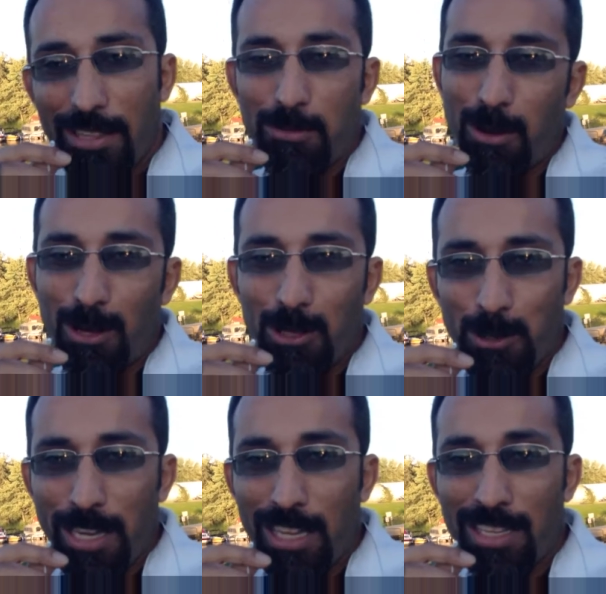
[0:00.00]
तो बहुत
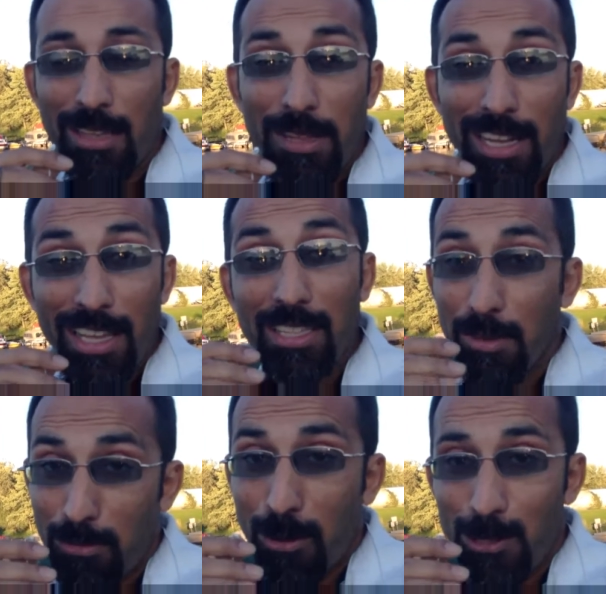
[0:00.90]
शुक्रिया नहीं भी लगा है तभी
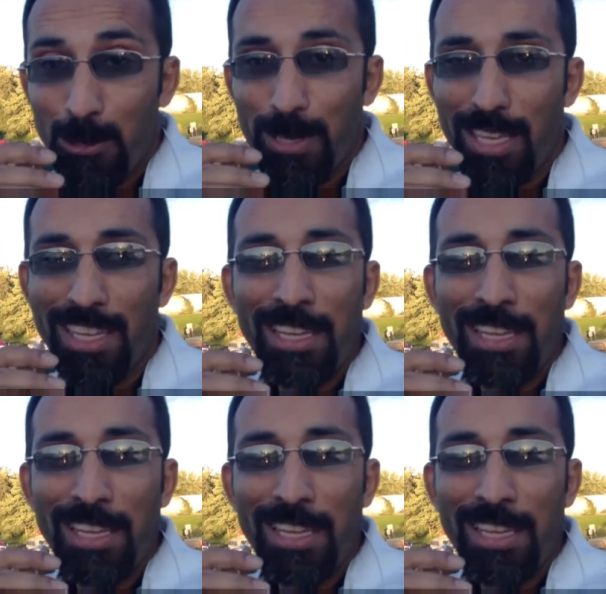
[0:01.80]
बहुत शुक्रिया